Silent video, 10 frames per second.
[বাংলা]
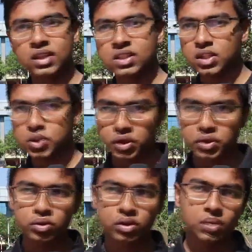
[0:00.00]
তাদের সাথে
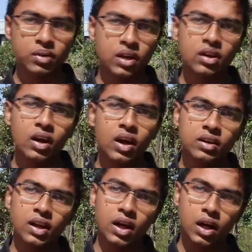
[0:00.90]
যোগাযোগ করতে পারেন
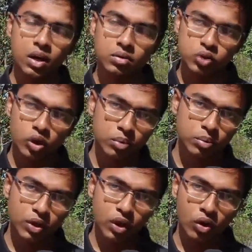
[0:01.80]
তারা
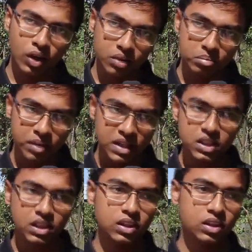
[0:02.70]
সর্বোপরি অনেক
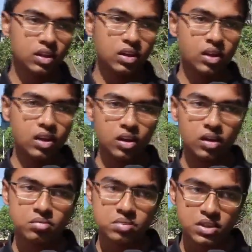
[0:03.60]
বেশি
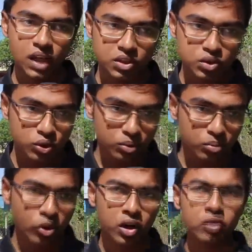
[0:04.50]
সাহায্য
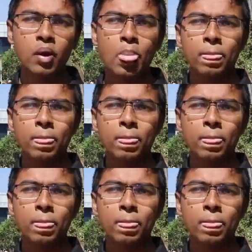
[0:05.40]
পরায়ণ